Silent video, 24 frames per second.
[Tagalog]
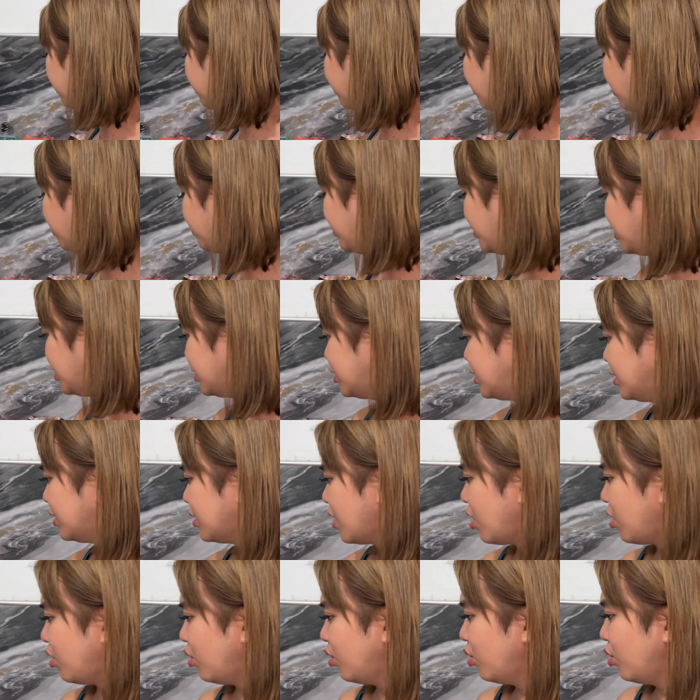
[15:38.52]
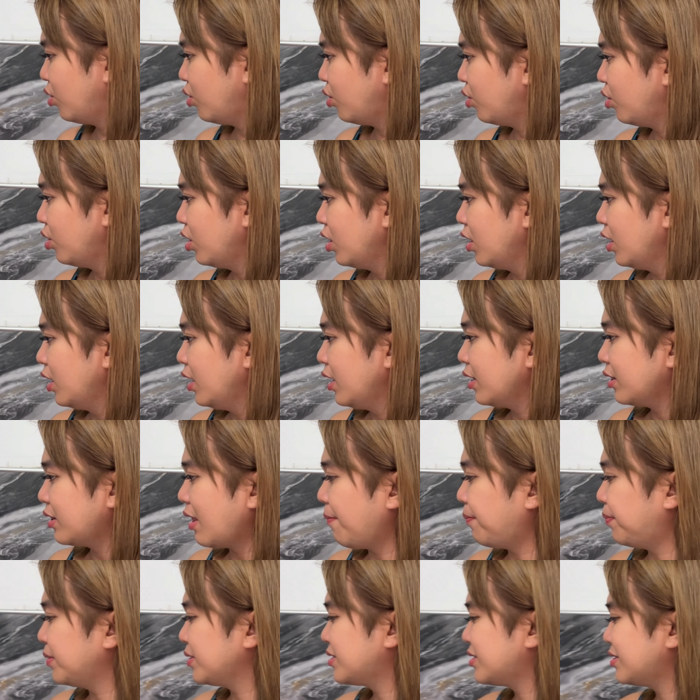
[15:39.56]
Bumili din ako.
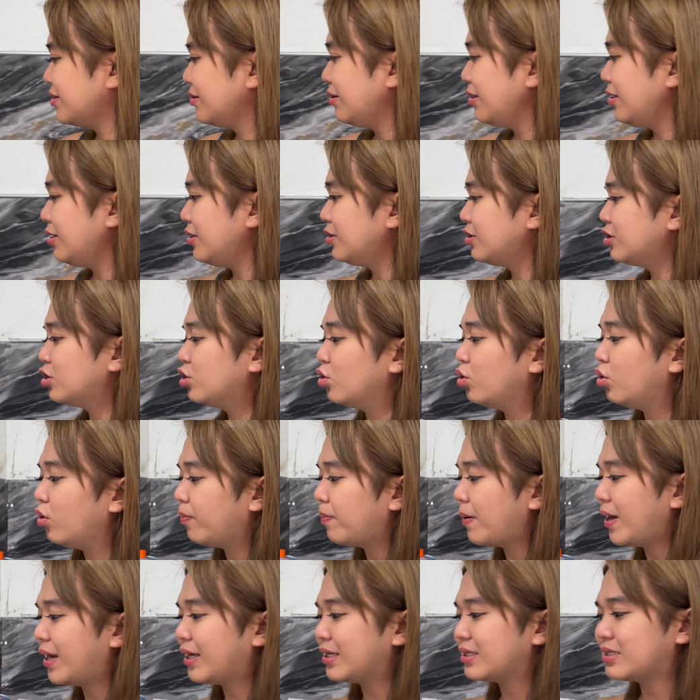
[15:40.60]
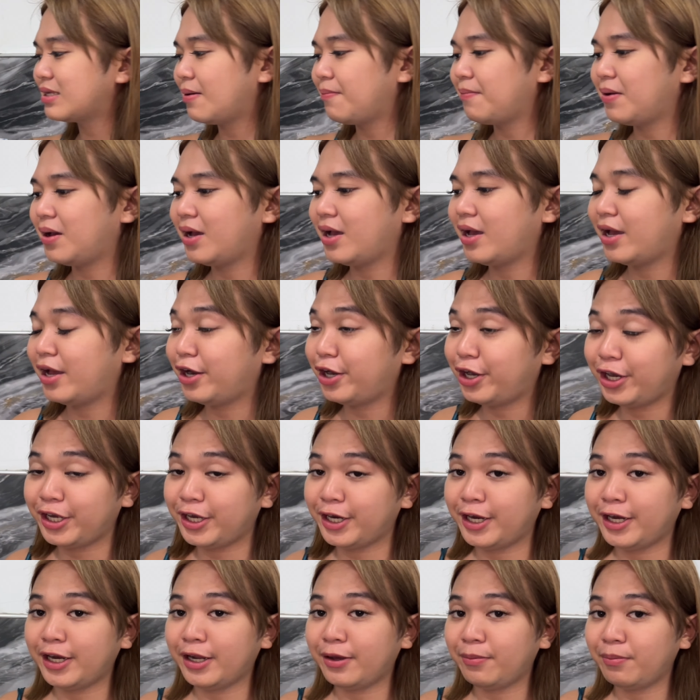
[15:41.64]
Tapos, tissue para sa mga
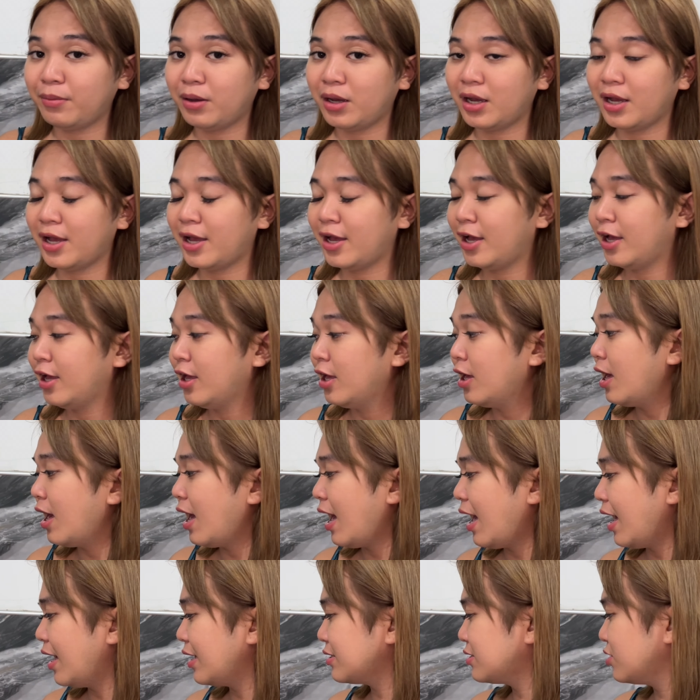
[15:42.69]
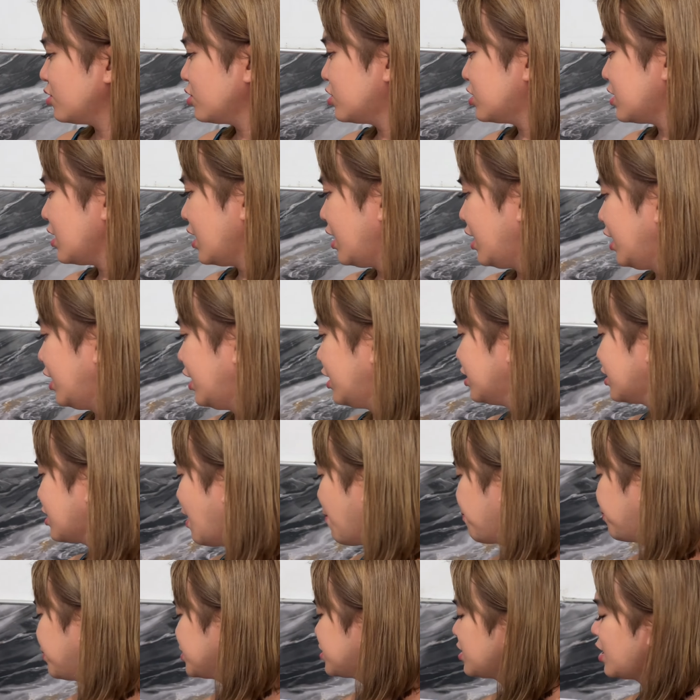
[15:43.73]
erna ng mga assassin.
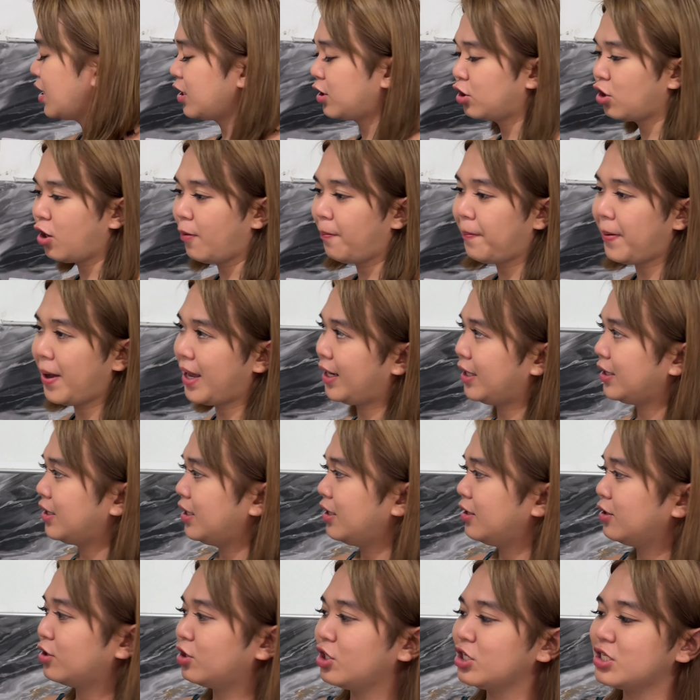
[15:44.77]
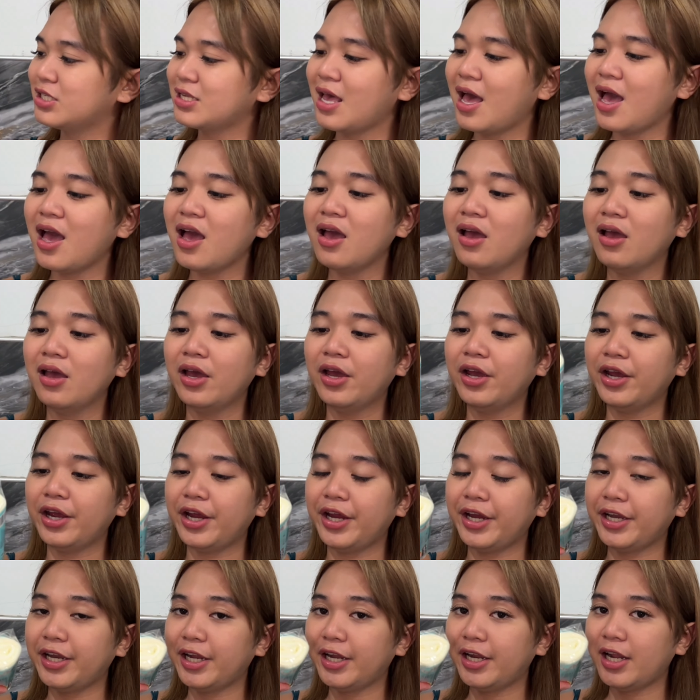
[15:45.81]
Tapos, ito para din ba sa
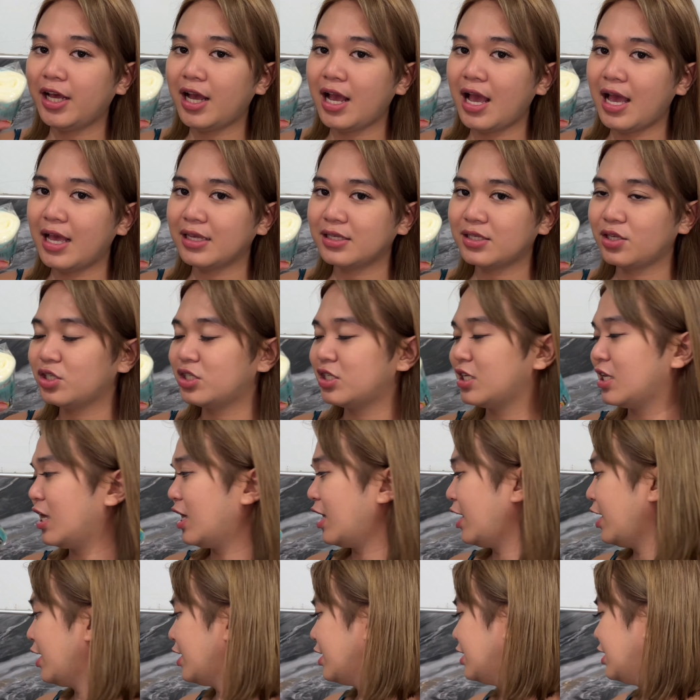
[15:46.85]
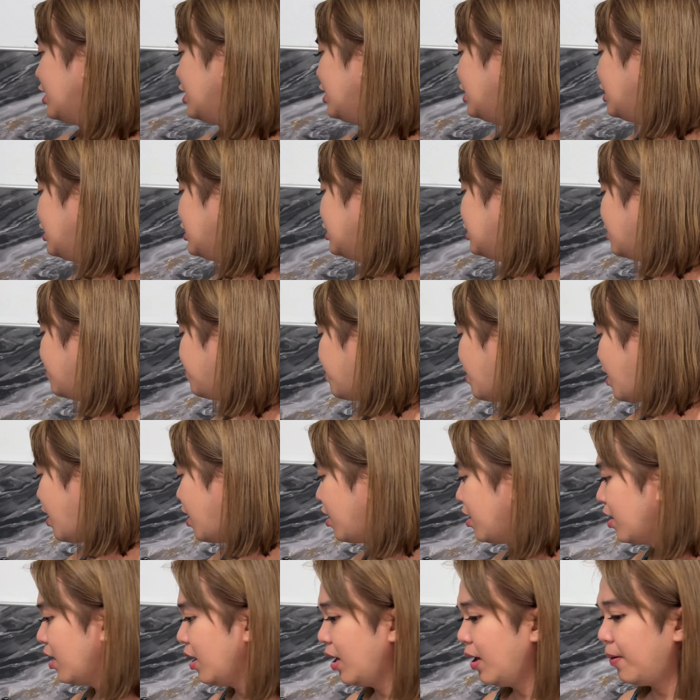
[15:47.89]
erna ng accessory, di ba?
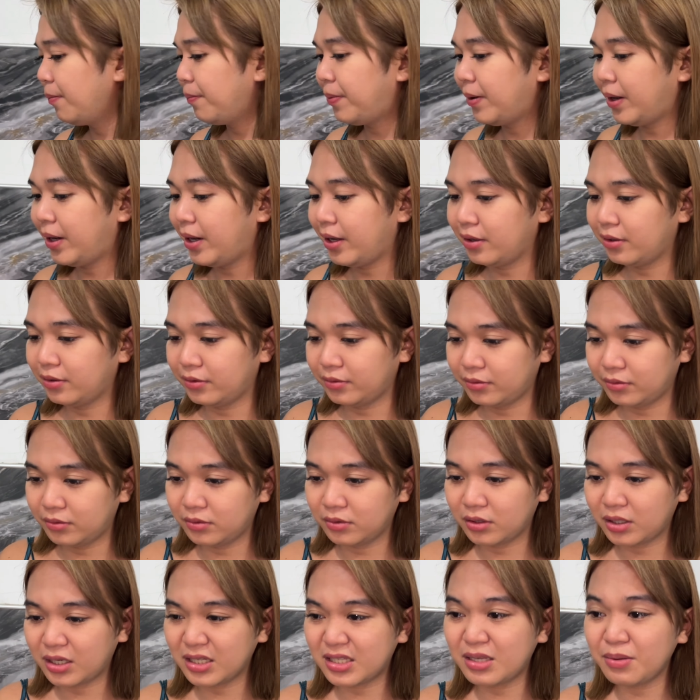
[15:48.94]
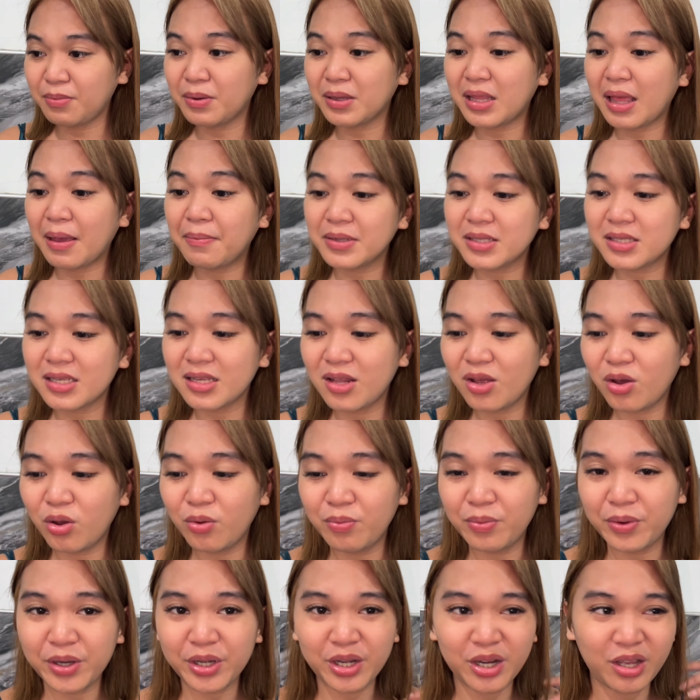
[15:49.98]
Parang, kasi madami sila
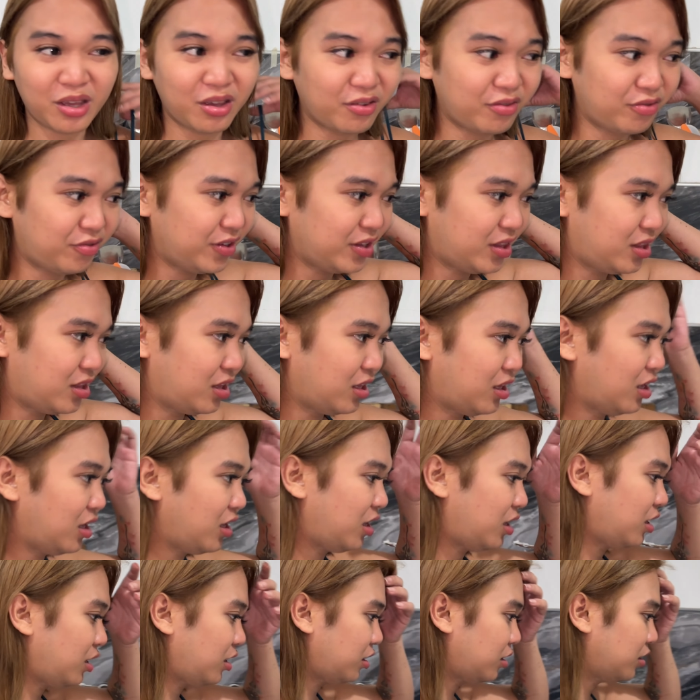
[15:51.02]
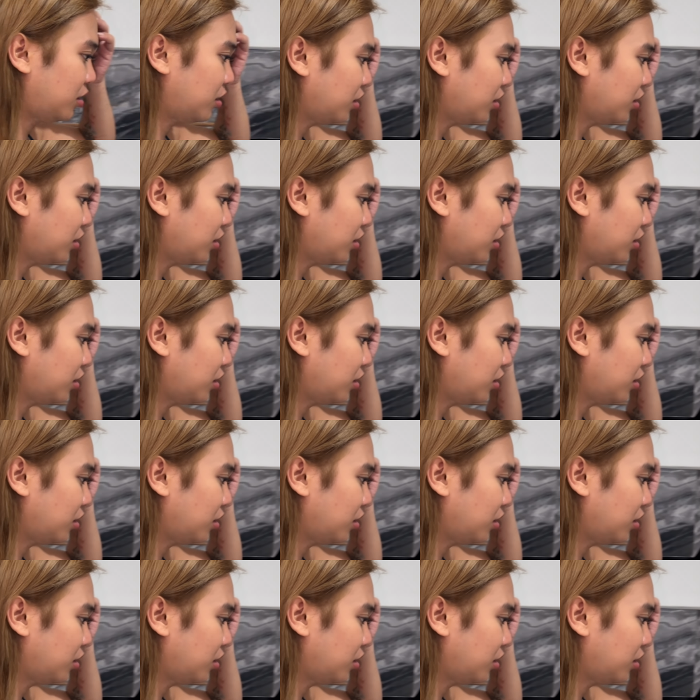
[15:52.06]
umerna everyday.